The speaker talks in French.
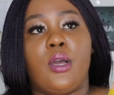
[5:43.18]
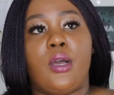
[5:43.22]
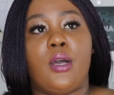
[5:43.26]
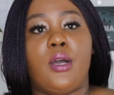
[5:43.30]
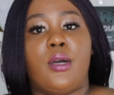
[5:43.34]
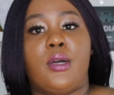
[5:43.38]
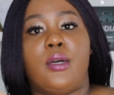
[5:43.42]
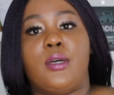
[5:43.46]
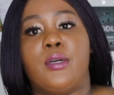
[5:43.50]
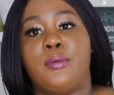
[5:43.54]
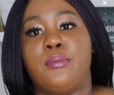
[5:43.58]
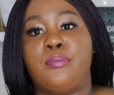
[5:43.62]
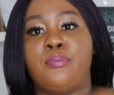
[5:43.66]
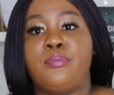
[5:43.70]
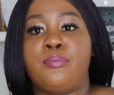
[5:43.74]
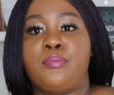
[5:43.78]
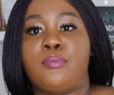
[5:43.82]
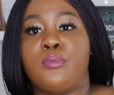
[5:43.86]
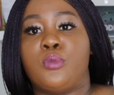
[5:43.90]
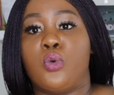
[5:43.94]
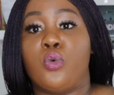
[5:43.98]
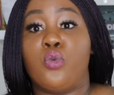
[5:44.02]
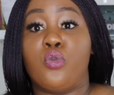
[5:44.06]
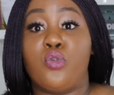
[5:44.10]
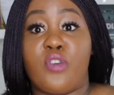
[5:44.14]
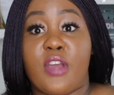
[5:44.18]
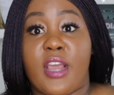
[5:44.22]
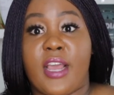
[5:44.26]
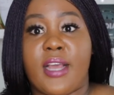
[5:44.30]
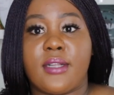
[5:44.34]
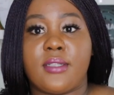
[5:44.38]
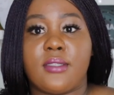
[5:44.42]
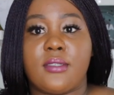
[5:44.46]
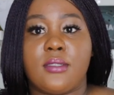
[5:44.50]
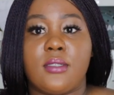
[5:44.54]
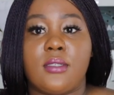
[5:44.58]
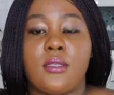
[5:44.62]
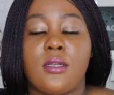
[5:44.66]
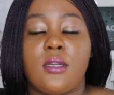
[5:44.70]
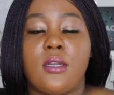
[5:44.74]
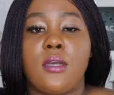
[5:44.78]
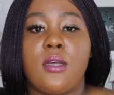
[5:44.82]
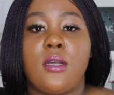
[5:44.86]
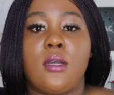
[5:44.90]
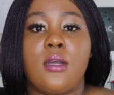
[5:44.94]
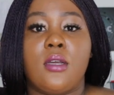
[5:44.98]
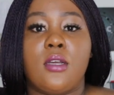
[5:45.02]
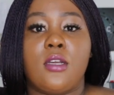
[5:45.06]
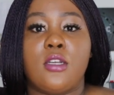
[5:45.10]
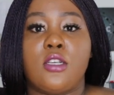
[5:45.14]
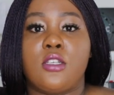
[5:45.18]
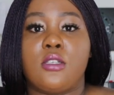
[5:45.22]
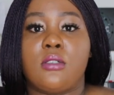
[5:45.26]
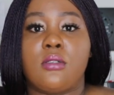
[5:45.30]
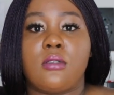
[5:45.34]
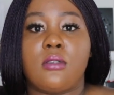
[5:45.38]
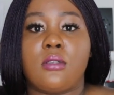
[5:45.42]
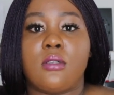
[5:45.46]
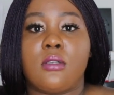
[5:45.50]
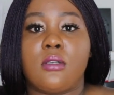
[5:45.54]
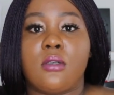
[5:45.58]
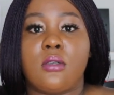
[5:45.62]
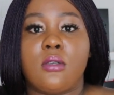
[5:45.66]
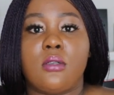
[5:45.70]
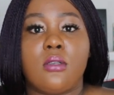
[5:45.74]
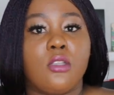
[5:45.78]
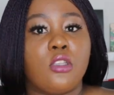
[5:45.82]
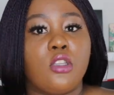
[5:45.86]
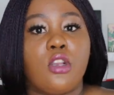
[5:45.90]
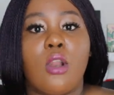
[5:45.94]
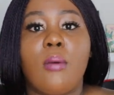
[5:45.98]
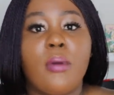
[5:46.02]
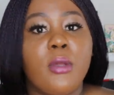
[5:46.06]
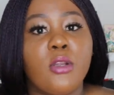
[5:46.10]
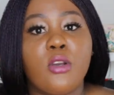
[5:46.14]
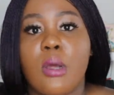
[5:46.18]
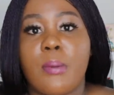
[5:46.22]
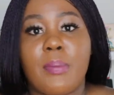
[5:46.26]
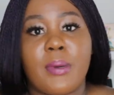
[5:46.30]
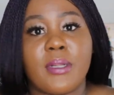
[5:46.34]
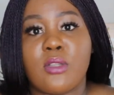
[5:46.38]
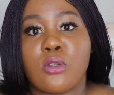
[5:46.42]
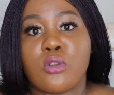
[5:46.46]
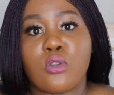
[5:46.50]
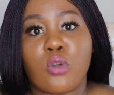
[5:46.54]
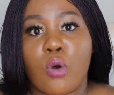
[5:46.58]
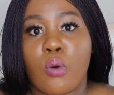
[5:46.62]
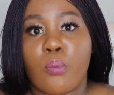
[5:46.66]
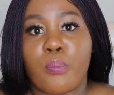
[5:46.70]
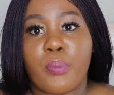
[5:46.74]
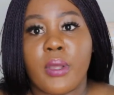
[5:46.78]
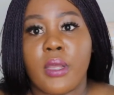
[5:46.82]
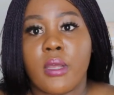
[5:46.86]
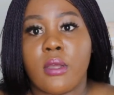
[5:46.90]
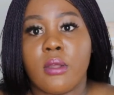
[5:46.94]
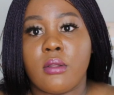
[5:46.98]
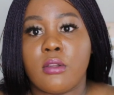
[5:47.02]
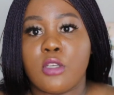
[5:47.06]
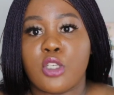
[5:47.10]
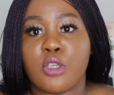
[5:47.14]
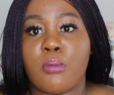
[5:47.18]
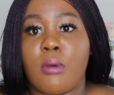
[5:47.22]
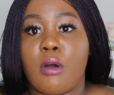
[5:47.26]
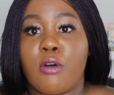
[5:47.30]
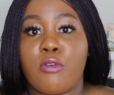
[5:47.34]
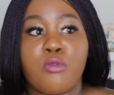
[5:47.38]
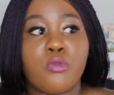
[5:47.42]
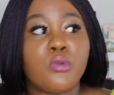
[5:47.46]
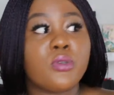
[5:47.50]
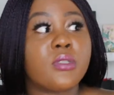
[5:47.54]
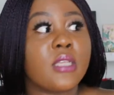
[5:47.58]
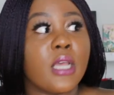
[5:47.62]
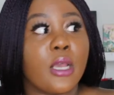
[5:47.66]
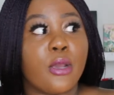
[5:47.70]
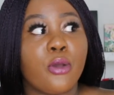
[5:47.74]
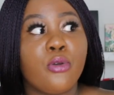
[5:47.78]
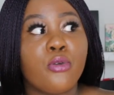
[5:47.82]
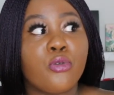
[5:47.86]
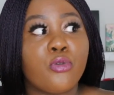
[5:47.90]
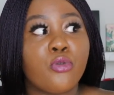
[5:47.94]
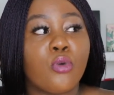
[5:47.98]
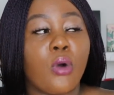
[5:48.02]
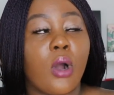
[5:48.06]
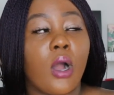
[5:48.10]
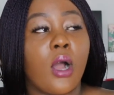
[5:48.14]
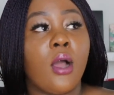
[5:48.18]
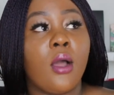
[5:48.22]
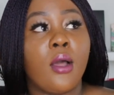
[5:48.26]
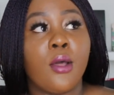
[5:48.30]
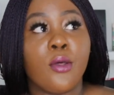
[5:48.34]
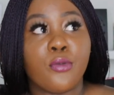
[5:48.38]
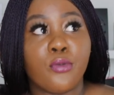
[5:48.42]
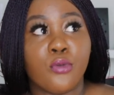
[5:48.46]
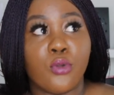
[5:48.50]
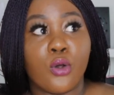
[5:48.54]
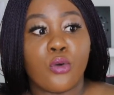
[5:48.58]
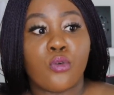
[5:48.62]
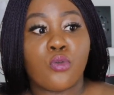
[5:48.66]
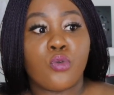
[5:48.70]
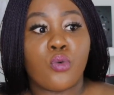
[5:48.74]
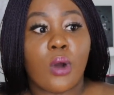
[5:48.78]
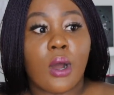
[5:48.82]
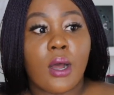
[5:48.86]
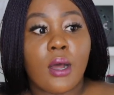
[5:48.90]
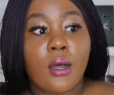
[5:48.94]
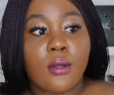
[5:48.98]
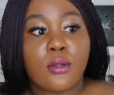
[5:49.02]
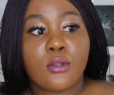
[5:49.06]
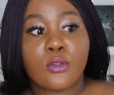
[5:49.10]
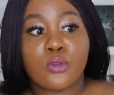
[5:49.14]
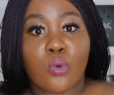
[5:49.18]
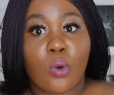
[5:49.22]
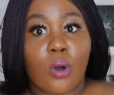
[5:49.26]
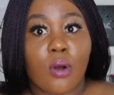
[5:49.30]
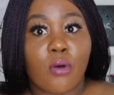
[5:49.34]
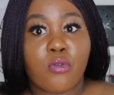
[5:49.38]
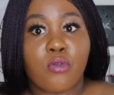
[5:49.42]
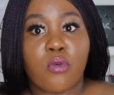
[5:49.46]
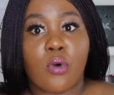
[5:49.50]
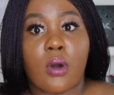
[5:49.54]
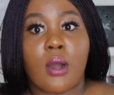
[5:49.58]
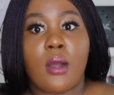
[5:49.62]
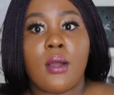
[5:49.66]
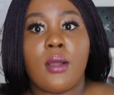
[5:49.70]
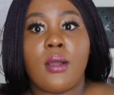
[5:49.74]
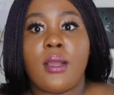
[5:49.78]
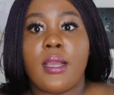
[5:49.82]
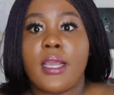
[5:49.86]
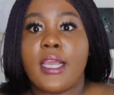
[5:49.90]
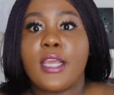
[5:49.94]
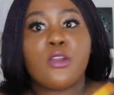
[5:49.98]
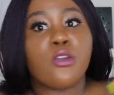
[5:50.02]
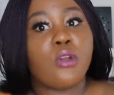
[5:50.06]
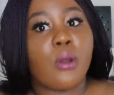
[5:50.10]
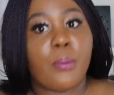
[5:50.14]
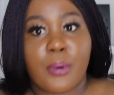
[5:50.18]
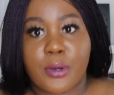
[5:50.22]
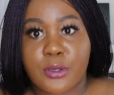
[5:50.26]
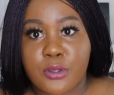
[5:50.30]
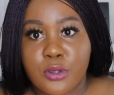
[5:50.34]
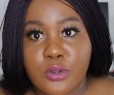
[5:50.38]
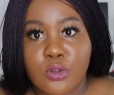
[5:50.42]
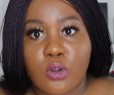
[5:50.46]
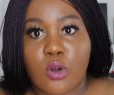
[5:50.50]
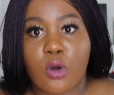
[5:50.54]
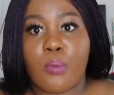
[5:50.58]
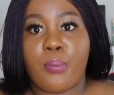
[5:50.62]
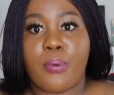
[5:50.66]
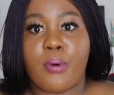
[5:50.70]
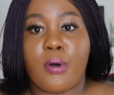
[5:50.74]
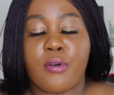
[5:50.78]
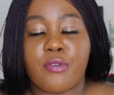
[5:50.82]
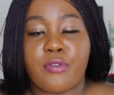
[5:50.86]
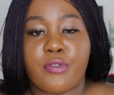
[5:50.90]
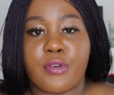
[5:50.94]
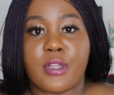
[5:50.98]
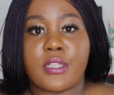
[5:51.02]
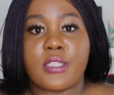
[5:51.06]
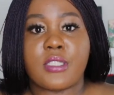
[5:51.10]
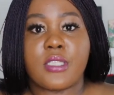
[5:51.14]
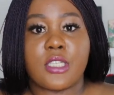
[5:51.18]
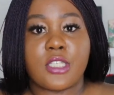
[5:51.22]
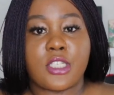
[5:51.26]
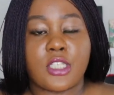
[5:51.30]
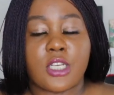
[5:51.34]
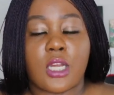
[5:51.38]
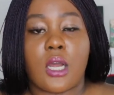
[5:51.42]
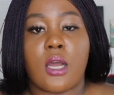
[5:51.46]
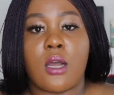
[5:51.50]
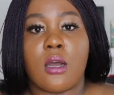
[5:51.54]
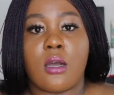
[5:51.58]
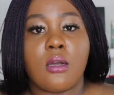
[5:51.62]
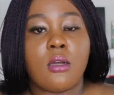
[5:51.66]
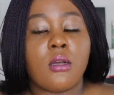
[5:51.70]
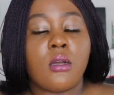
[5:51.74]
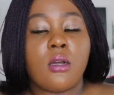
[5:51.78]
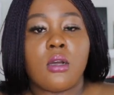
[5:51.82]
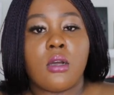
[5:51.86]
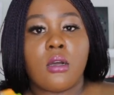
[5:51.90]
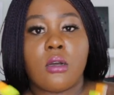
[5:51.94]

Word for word: euh, ouverte, l'homme ne doit pas te tromper. Je m'en fous, c'est une fois, deux fois, trois fois. Il ne doit pas te tromper en fait. C'est genre,